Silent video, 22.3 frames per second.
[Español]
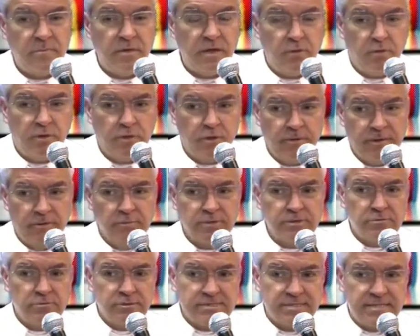cuando
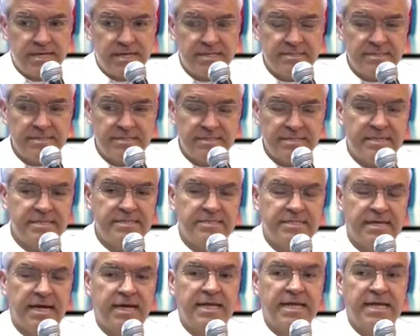vemos nuestra
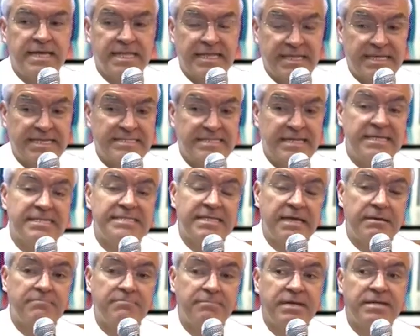existencia desde
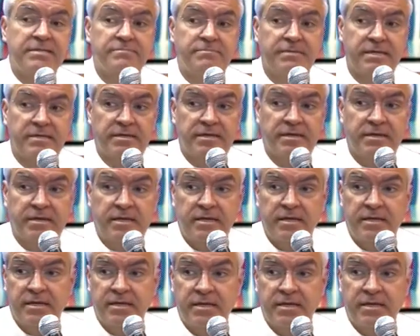esta perspectiva,